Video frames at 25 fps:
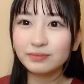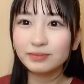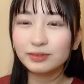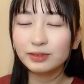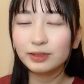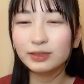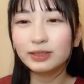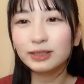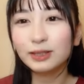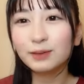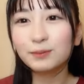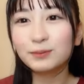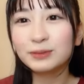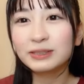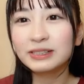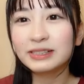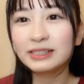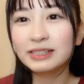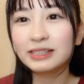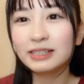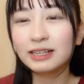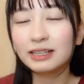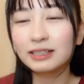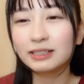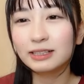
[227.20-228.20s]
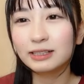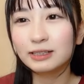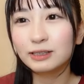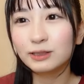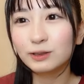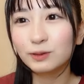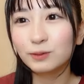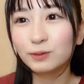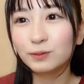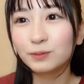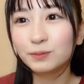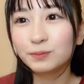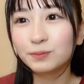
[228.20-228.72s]
とっても好きなんです
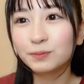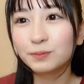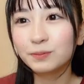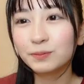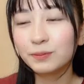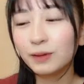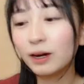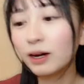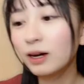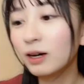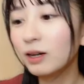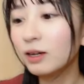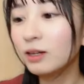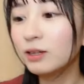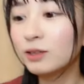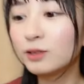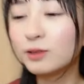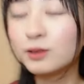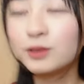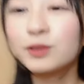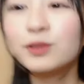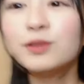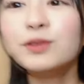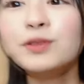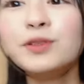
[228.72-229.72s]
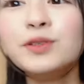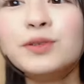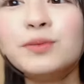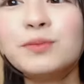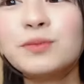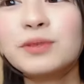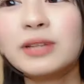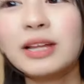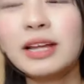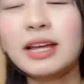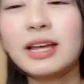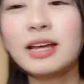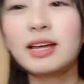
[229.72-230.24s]
よあそう症状も
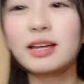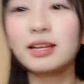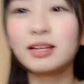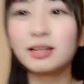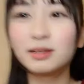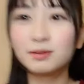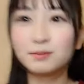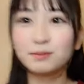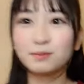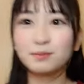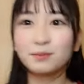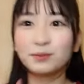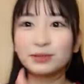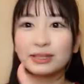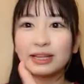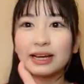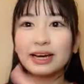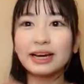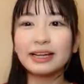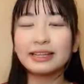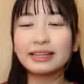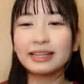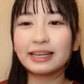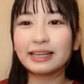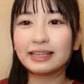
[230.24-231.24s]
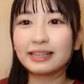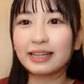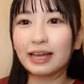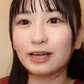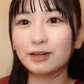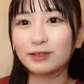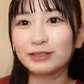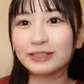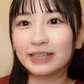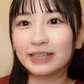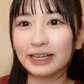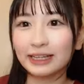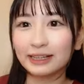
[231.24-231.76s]
ね持って帰ってきた
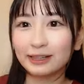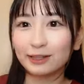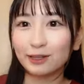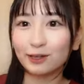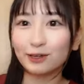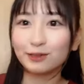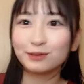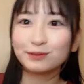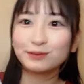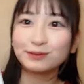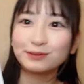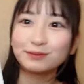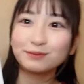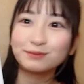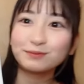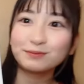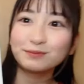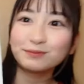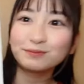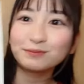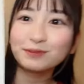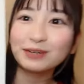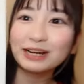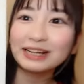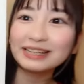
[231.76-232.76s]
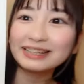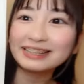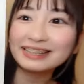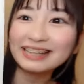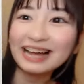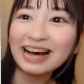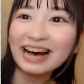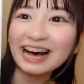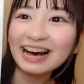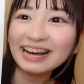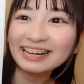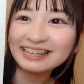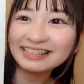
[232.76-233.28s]
よちゃんともらっ
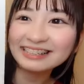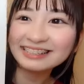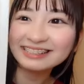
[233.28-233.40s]
た